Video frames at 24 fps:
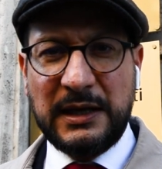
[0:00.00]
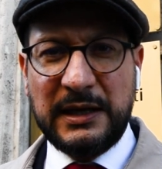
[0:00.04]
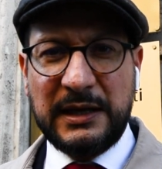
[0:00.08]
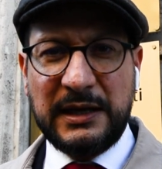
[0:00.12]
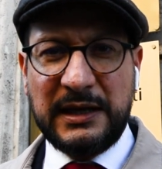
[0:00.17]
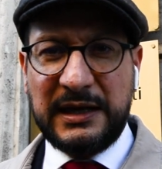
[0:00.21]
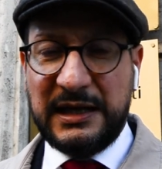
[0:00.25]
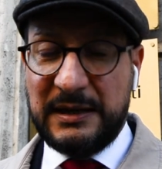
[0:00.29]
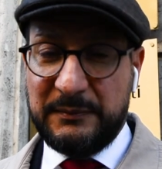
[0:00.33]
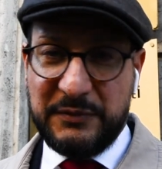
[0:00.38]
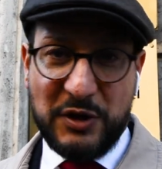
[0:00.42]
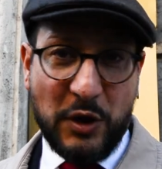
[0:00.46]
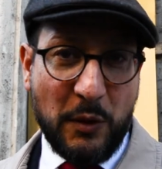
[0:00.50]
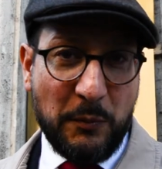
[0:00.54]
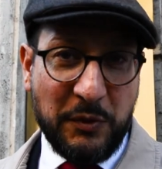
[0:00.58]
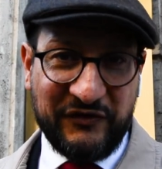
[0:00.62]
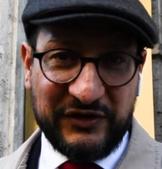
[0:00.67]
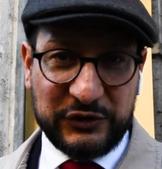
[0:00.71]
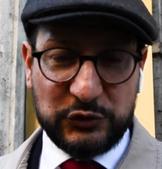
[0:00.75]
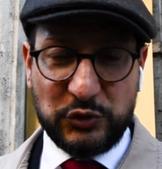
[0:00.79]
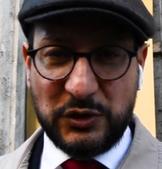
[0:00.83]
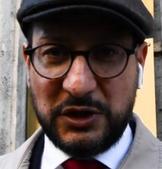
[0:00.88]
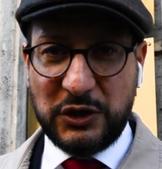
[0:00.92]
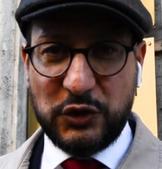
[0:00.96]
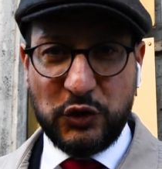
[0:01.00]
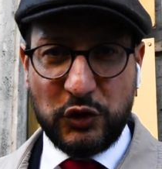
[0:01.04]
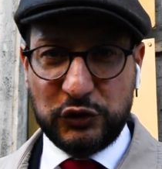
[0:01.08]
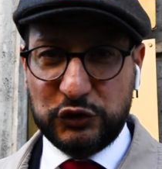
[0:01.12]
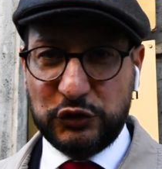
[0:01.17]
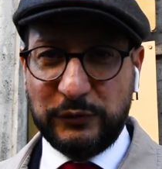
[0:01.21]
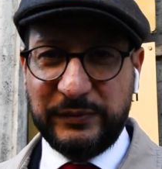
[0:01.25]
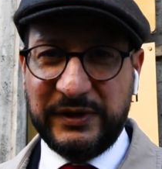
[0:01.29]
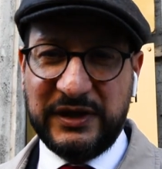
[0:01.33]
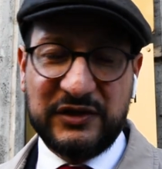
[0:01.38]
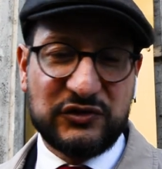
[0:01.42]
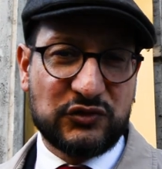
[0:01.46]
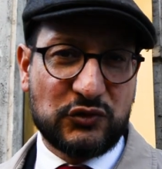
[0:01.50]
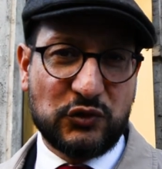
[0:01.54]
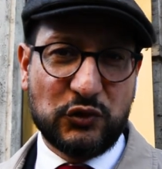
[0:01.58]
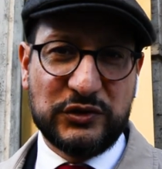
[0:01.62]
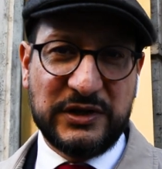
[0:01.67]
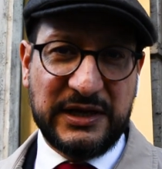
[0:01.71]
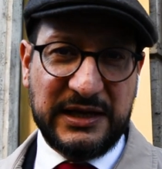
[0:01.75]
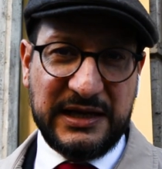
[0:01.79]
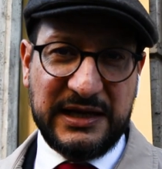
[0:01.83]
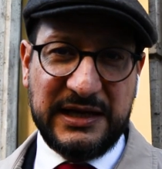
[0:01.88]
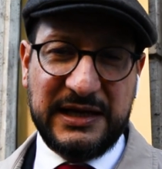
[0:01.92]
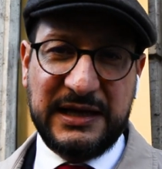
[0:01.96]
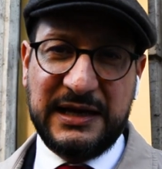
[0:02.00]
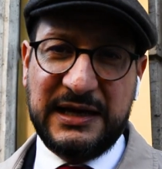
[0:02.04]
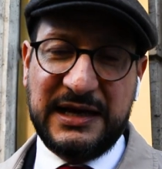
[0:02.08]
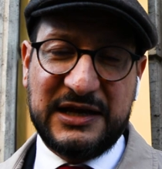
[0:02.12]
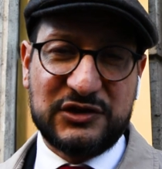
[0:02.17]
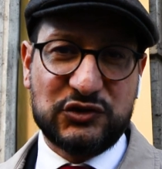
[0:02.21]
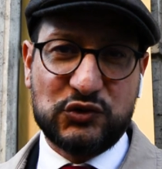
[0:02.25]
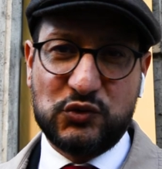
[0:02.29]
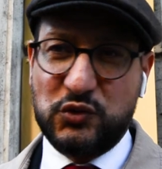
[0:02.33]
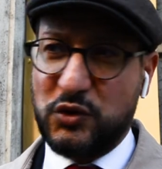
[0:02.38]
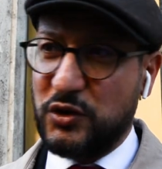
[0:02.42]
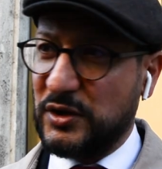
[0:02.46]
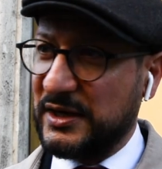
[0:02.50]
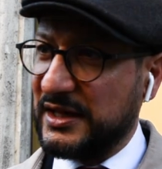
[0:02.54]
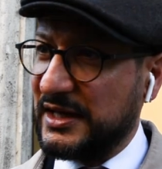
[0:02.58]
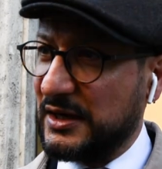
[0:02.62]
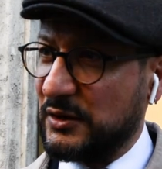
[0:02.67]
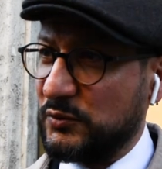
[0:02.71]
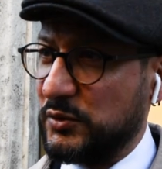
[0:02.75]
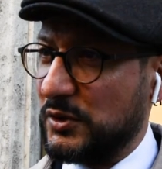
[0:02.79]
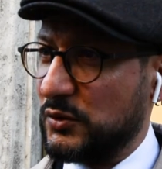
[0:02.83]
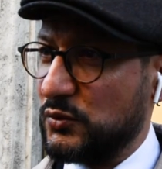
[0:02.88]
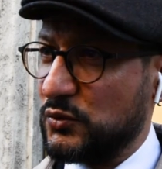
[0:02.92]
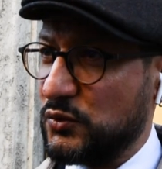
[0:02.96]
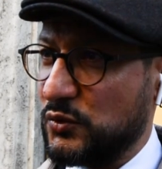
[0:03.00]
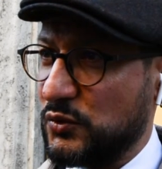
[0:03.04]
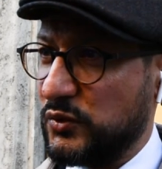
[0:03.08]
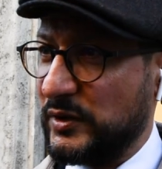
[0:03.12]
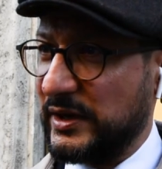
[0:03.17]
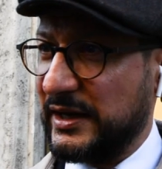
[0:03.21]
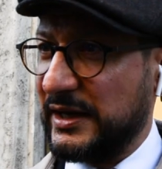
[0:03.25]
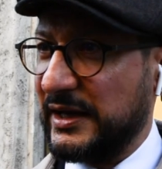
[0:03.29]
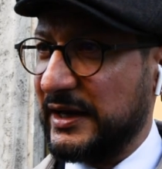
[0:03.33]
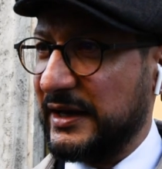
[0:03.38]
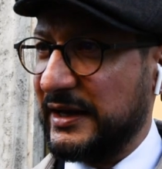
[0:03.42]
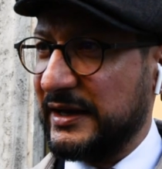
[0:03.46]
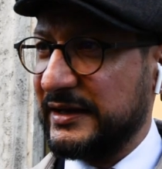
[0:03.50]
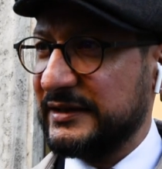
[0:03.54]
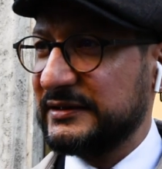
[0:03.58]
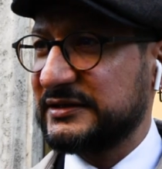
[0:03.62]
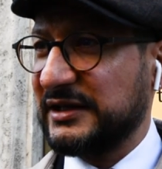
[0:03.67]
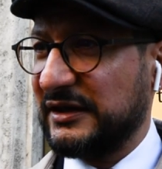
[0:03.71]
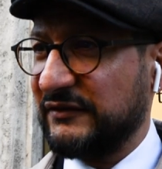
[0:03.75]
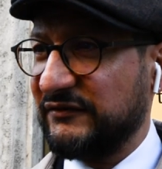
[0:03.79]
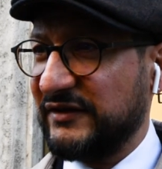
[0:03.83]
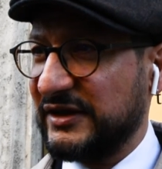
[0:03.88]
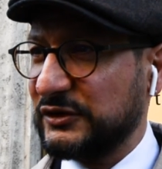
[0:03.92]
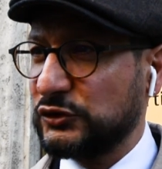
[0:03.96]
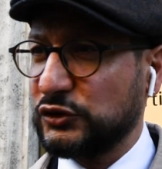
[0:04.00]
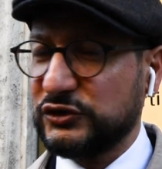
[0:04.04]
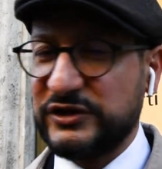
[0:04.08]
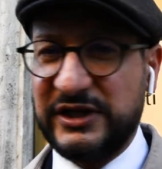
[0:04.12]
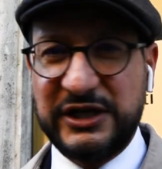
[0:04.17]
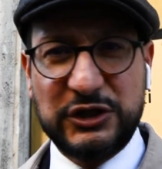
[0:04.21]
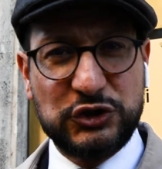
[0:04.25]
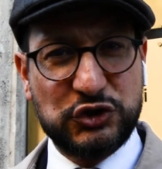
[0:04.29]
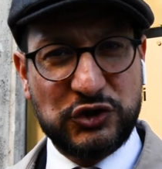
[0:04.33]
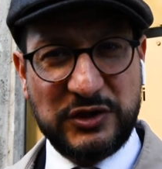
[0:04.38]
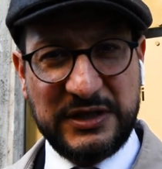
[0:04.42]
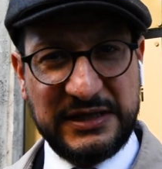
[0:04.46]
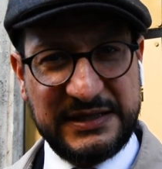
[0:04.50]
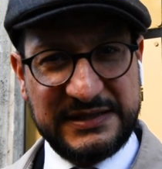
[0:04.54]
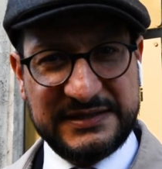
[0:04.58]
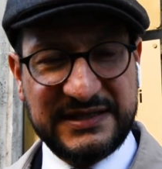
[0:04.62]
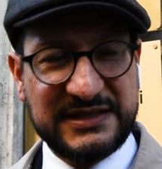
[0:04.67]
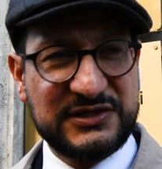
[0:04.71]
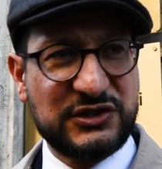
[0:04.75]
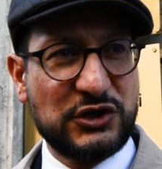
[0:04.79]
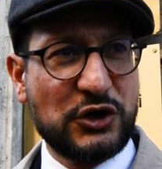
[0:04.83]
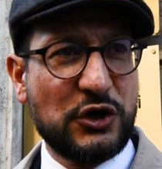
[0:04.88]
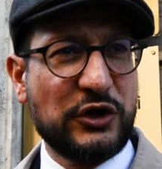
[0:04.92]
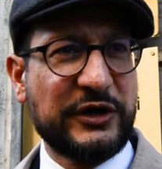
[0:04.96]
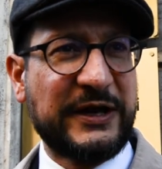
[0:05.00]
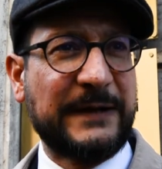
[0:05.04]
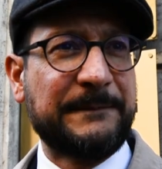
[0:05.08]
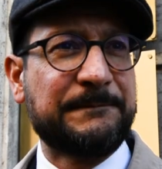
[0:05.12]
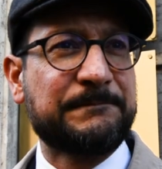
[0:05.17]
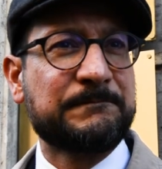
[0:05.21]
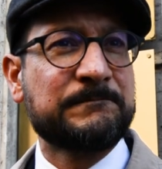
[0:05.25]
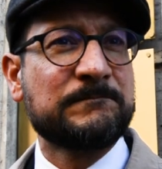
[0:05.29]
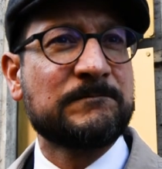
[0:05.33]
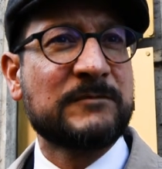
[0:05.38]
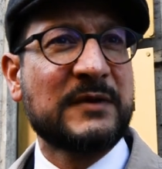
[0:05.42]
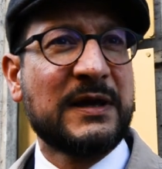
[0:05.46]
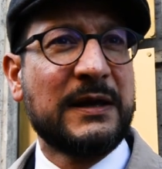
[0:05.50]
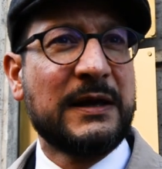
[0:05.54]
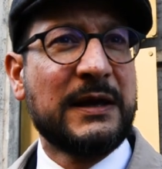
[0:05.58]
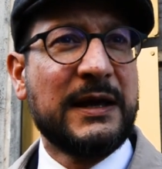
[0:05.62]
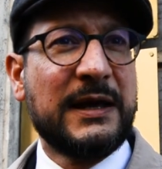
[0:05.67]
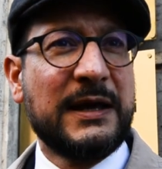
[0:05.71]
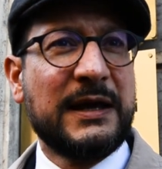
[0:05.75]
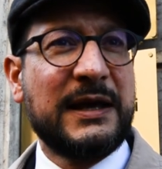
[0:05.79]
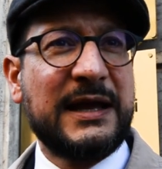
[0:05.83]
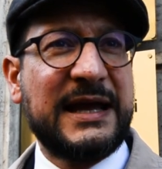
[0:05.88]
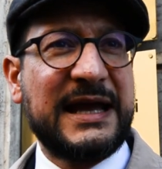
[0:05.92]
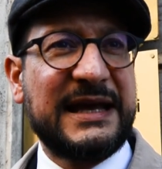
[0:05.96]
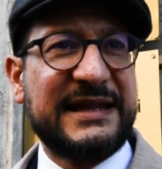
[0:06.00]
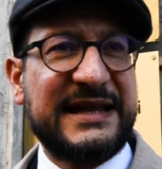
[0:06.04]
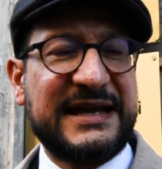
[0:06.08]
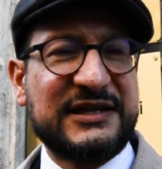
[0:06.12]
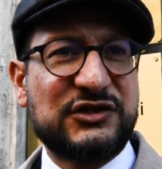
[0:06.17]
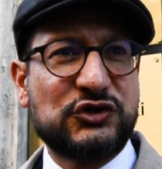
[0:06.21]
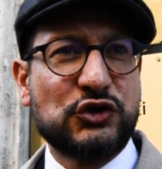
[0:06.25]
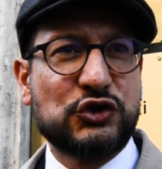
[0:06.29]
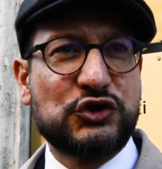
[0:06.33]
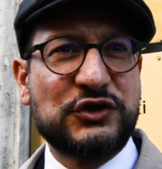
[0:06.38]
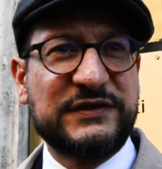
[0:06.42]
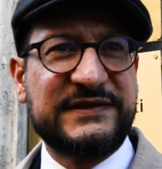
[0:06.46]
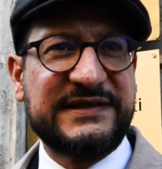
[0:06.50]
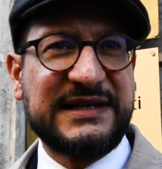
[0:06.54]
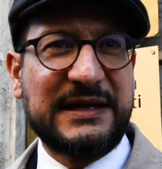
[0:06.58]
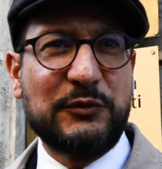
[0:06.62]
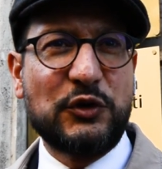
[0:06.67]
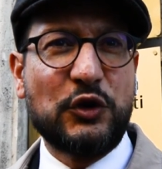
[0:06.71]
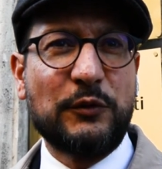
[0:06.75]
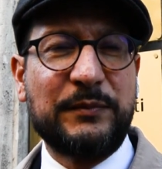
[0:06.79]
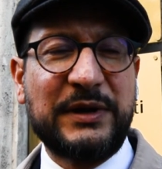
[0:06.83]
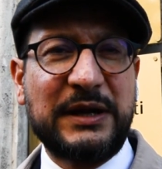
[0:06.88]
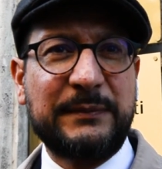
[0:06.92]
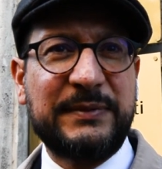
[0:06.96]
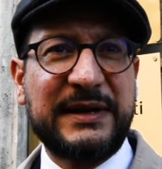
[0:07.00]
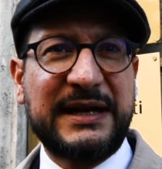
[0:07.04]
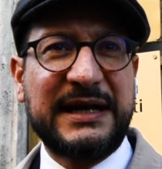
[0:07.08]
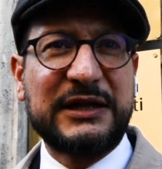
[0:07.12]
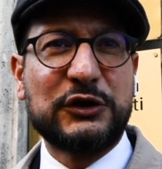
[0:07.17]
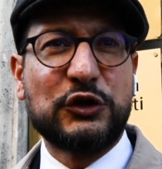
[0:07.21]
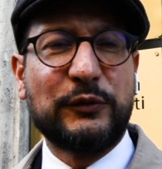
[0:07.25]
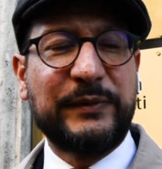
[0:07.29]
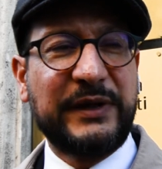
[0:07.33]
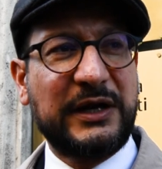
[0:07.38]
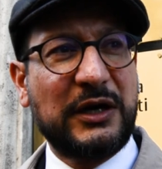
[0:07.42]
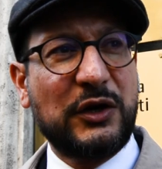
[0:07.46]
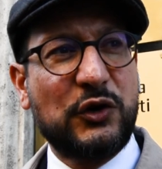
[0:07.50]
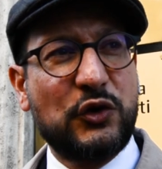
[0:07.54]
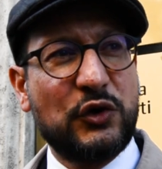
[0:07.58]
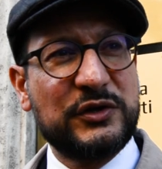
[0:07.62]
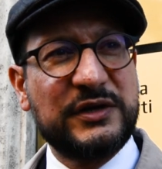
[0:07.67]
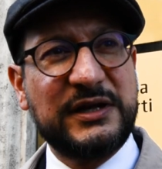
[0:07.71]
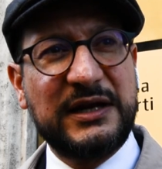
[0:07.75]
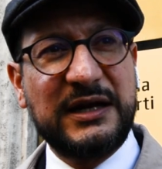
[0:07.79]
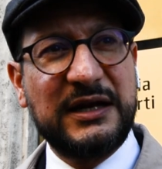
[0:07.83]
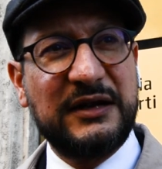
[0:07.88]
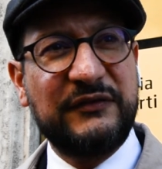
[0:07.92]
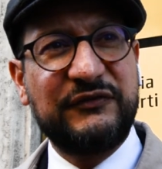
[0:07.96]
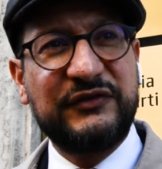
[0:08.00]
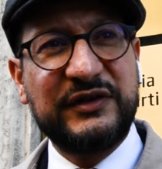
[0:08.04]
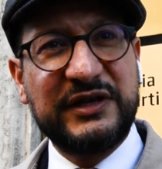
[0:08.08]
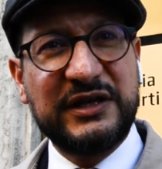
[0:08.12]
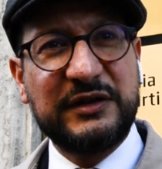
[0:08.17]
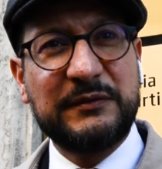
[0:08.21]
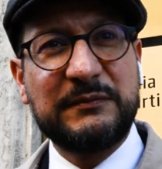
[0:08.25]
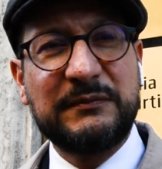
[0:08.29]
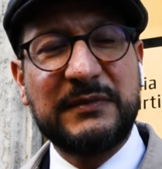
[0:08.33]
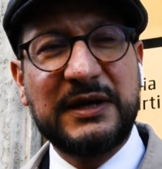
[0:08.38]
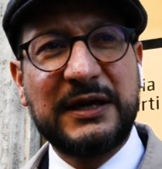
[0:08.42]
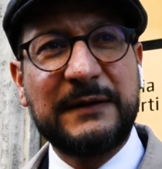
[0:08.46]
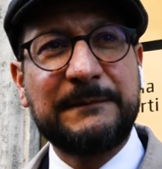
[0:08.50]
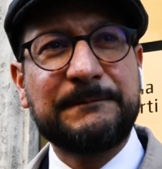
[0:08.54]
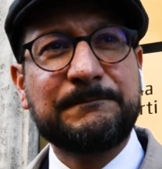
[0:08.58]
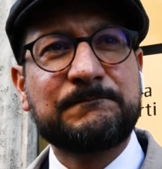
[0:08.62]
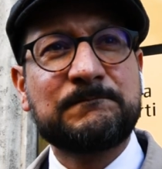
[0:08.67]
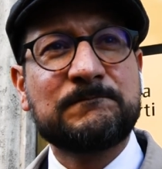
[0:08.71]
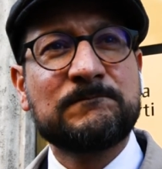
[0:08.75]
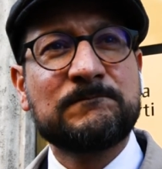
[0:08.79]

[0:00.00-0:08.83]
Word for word: e abbiamo poi fatto un accordo per escludere la scuola da qualunque intervento di regionalizzazione e adesso ci stiamo preparando per raccogliere le firme